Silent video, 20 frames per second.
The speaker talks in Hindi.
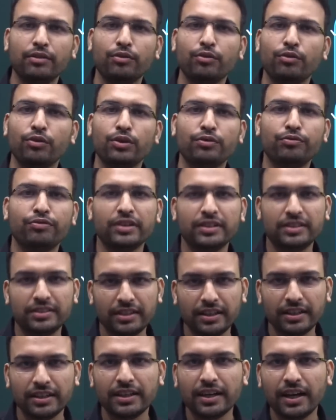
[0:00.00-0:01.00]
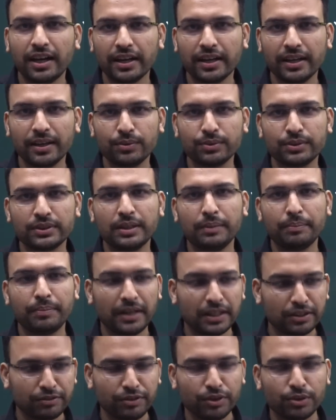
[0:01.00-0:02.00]
वो फर्स्ट रैंक आ गया उसके
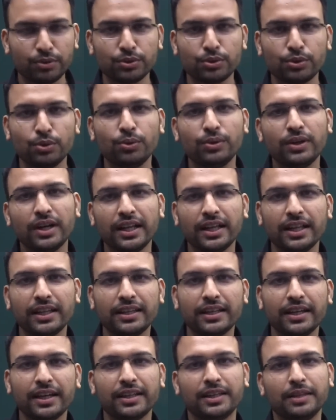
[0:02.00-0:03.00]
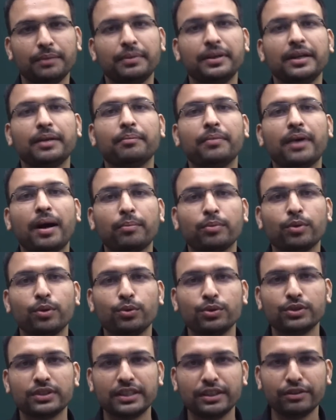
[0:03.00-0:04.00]
पास फिर कुछ लोग आ जाते हैं कहते हैं भाई हम आपको
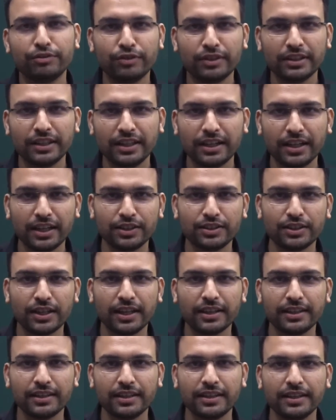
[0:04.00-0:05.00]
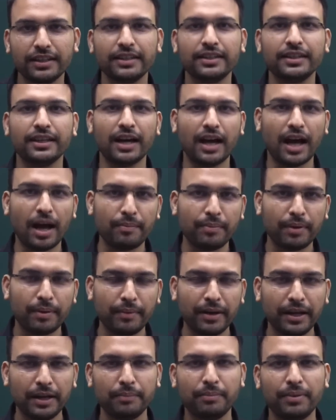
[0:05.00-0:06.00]
कुछ गिफ्ट देना चाहते हैं या आप
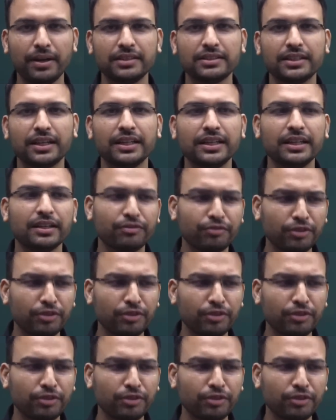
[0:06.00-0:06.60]
हमारे पास आइए